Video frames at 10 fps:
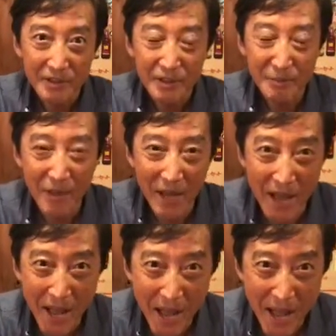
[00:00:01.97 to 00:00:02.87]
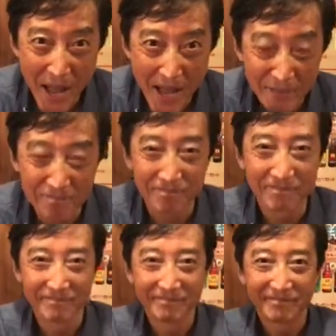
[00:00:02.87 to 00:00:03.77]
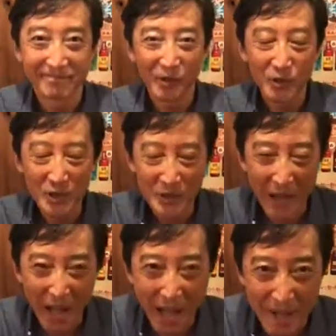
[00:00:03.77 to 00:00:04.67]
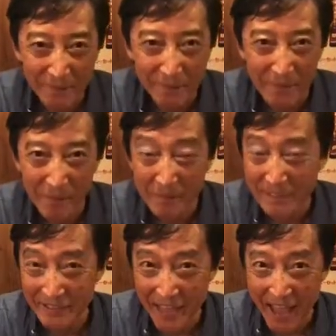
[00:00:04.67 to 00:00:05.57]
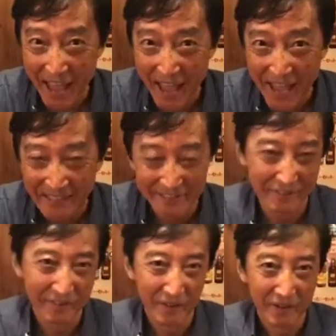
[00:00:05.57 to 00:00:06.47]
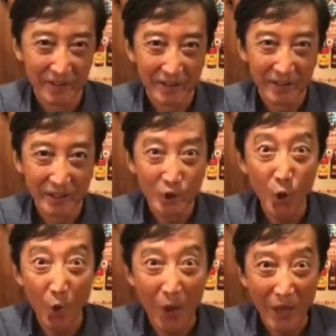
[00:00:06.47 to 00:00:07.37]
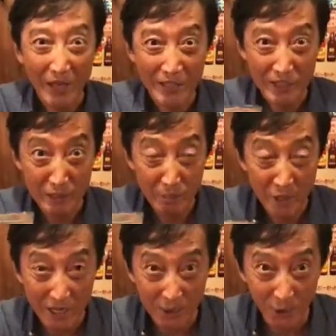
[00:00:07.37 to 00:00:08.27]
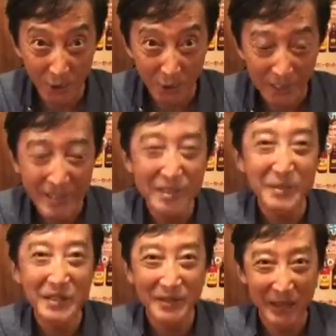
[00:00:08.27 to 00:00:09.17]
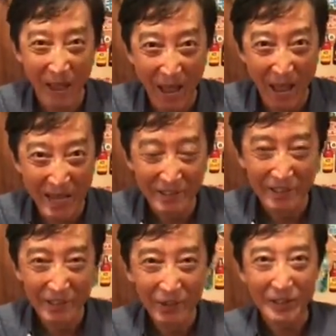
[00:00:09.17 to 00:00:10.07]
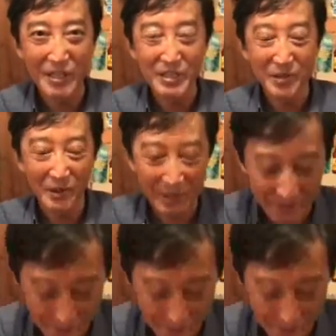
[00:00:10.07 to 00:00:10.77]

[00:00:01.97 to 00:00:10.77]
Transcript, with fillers: しもやんこんにちはまさんです今日はしもやんの誕生日ですよねお誕生日おめでと